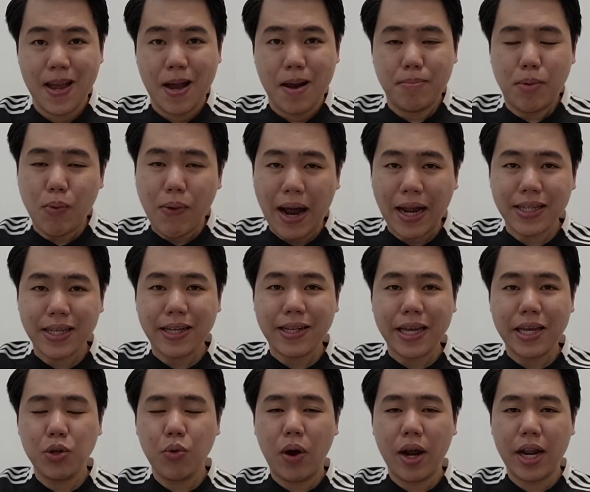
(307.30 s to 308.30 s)
เมื่อวานยิน
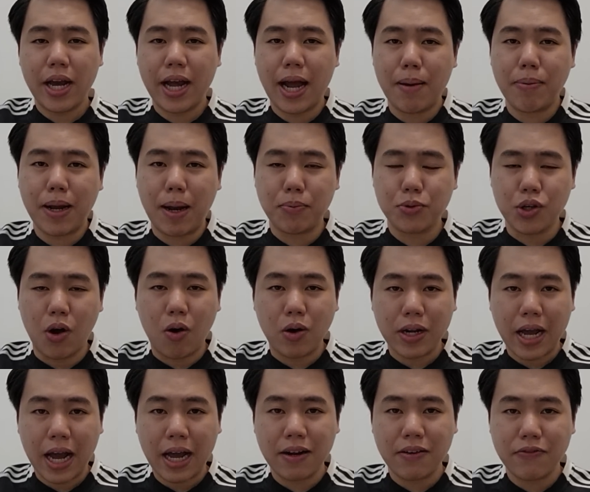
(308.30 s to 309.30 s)
ดีด้วยนะครับกับ
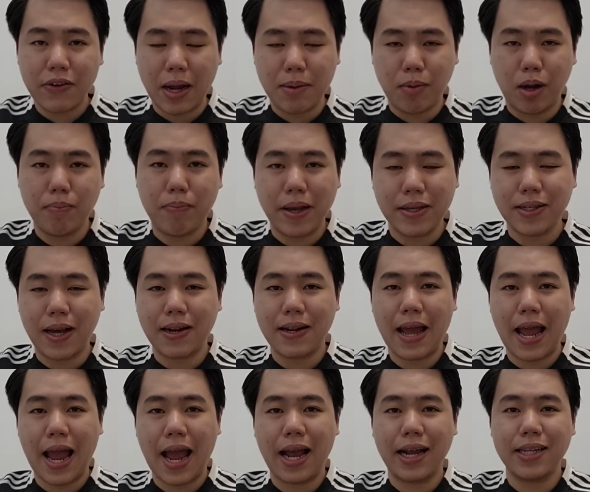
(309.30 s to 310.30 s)
2 ท่านแฟนบอลปีศาจแด
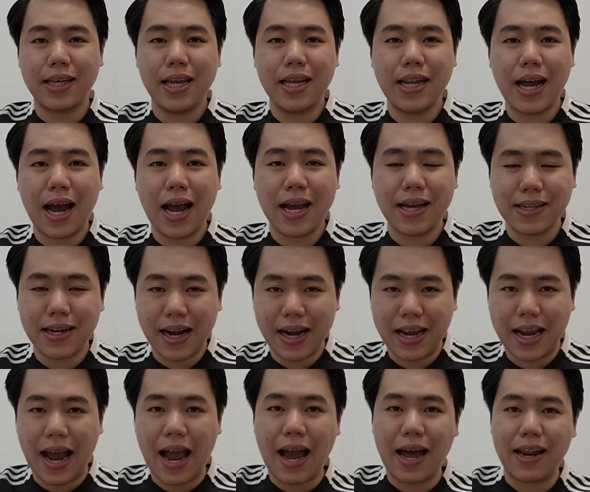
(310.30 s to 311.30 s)
งที่ได้นาฬิ
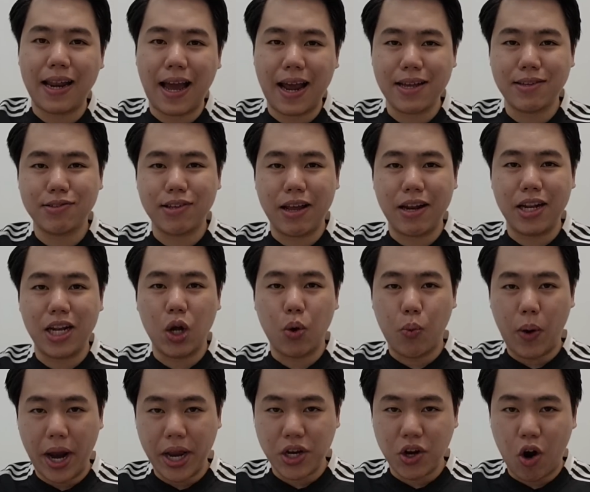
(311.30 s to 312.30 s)
กาลายเซ็นเดอะ
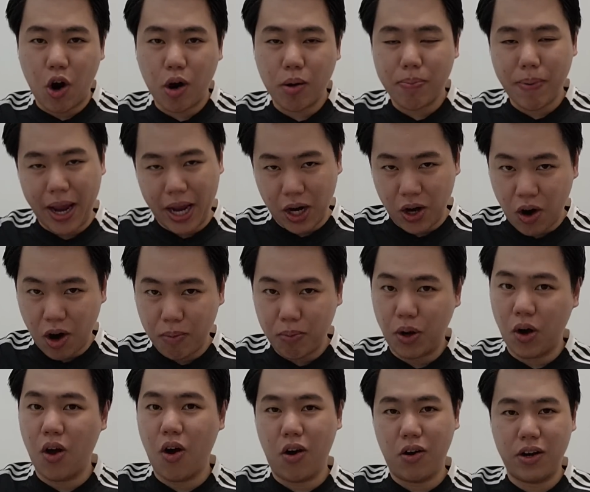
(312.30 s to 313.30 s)
ไวยอกไปครอบ
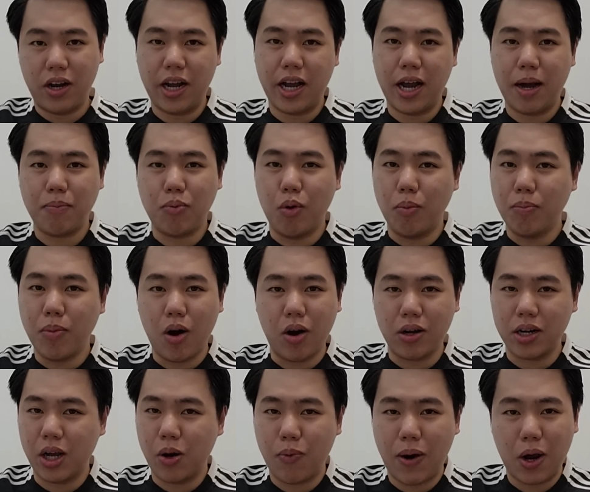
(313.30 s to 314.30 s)
ครองนะครับ ผมบอก
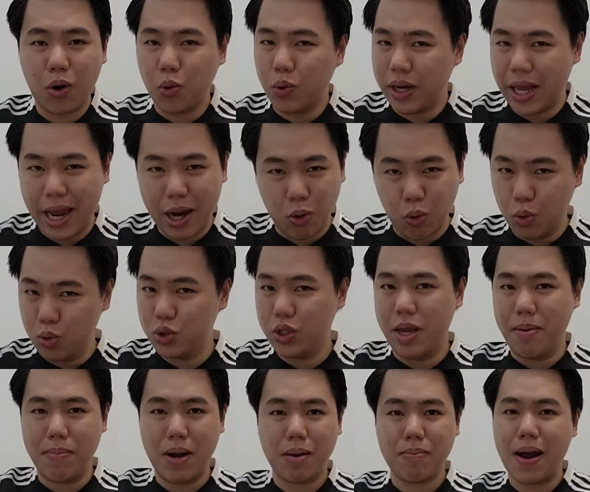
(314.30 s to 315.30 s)
เลยว่าคุณเอ็กซ์คลูซีฟ
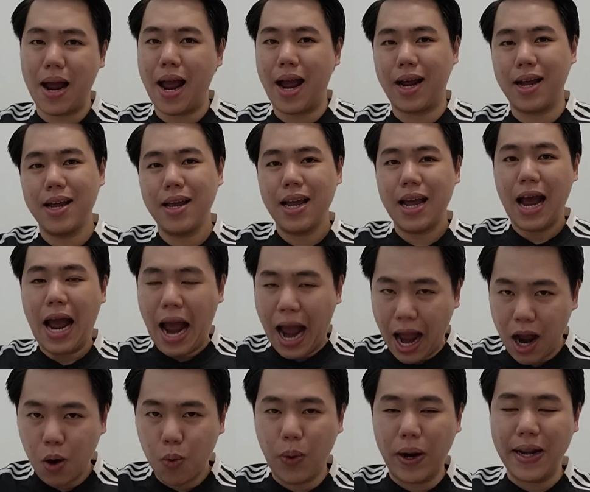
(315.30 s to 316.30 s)
มากๆอ่ะ
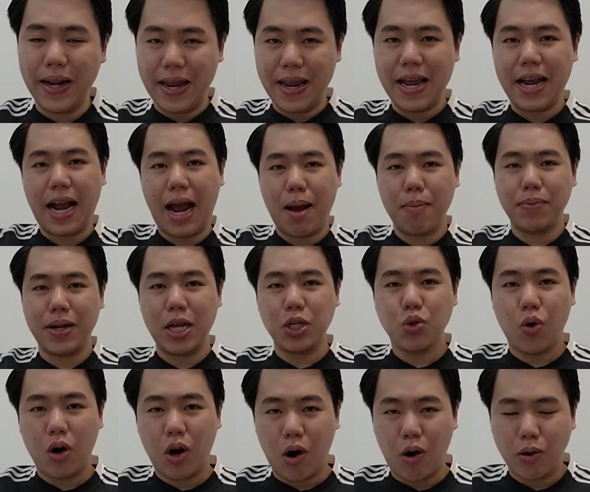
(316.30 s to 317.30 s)
วันนี้ครับใน
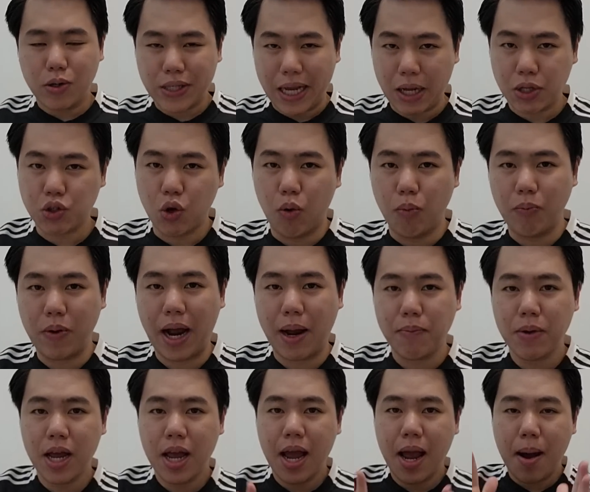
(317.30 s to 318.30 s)
ช่วงของสะสมครับ
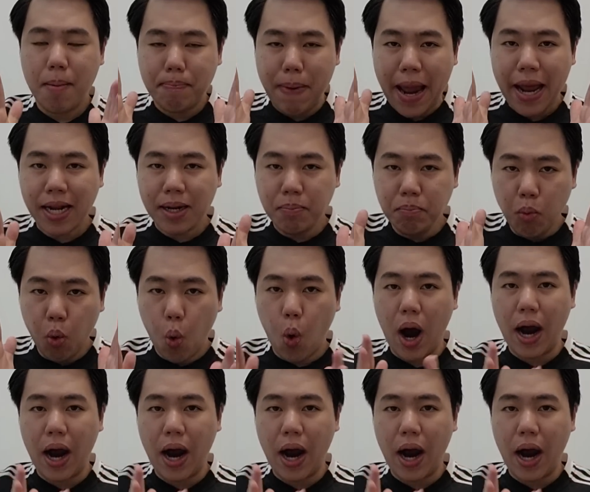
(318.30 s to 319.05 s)
เป็นหมว